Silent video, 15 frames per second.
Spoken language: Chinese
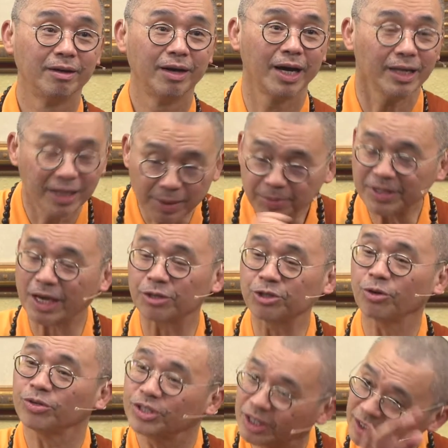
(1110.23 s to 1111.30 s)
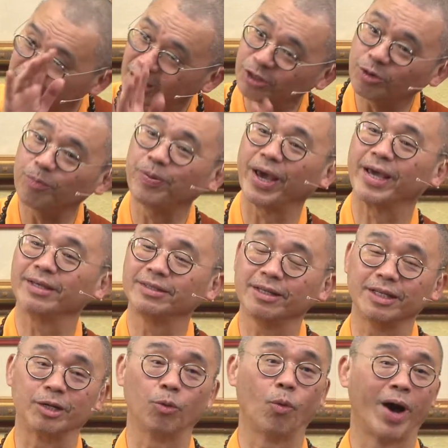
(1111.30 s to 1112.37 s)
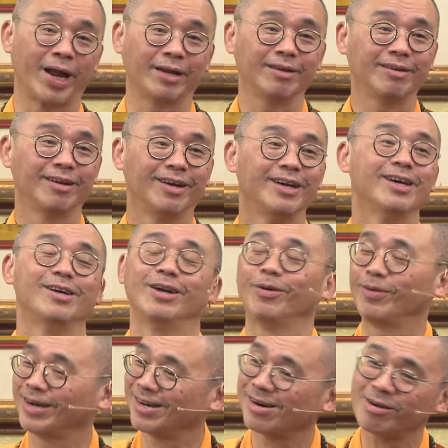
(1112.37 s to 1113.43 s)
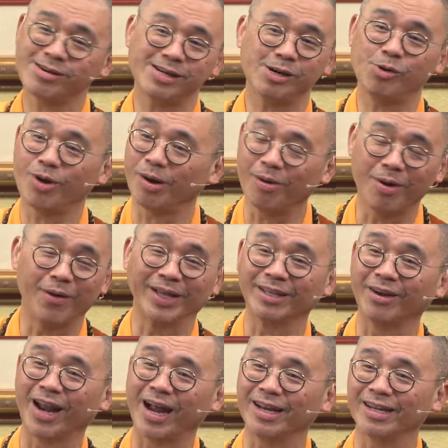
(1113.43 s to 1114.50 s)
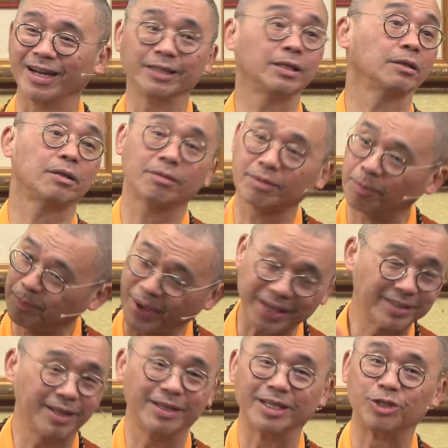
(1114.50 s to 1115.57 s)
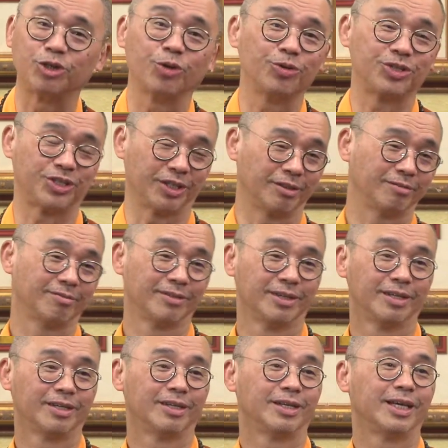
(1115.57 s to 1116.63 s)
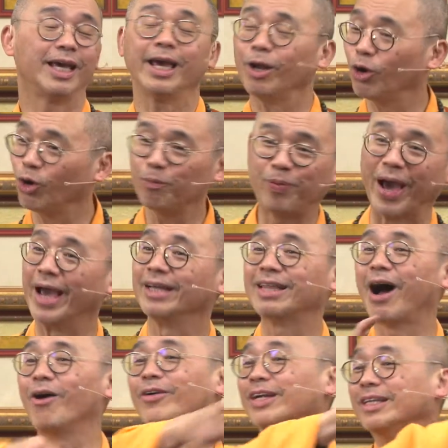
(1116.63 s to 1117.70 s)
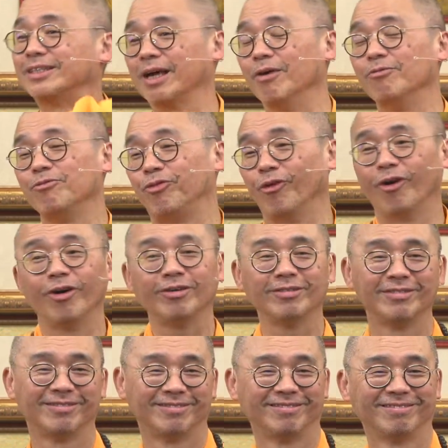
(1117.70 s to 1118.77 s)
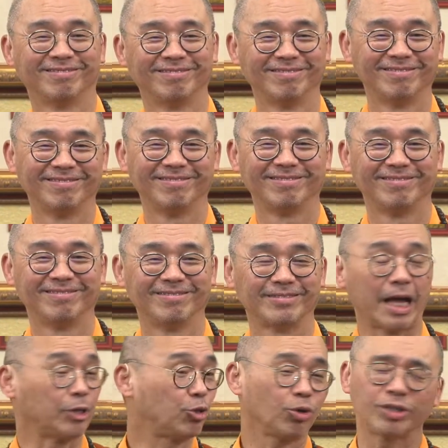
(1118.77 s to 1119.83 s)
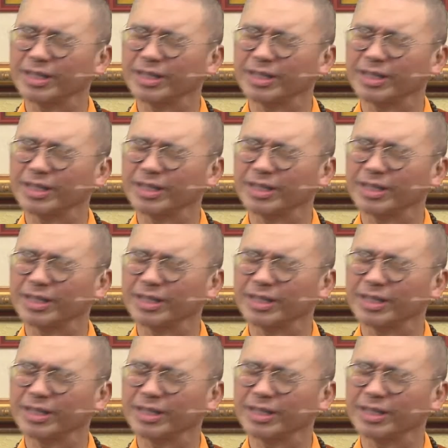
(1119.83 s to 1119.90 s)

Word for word: 哎，你不想修行，他就陪着你玩，然后玩到哪里了？对，陪着你修行，一路陪到你成佛，他就